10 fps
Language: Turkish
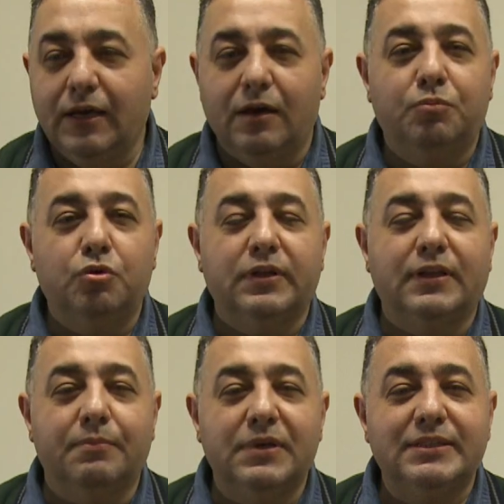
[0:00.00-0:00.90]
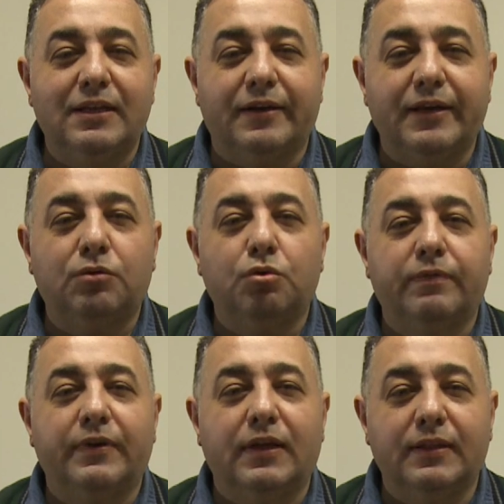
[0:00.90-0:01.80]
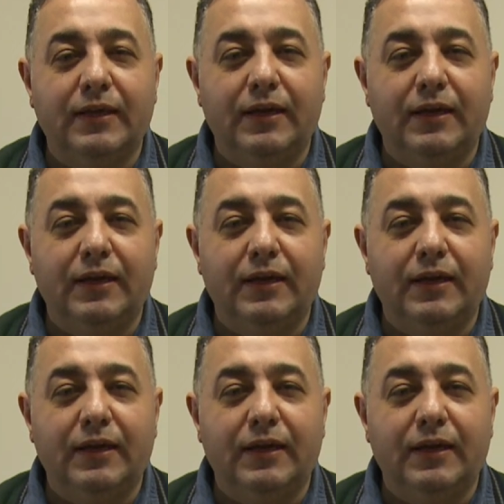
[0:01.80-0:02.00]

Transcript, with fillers: Ya burada da mesele rektör falan